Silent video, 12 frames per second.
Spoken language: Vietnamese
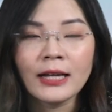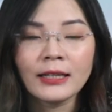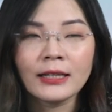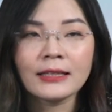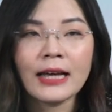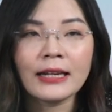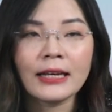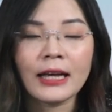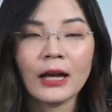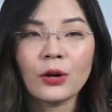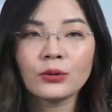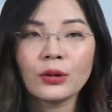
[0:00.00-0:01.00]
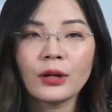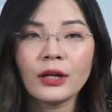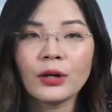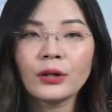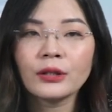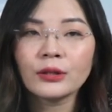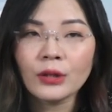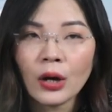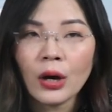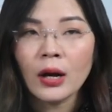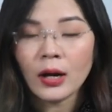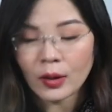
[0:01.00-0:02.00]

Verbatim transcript: Thực ra thì cái koto ni yoruto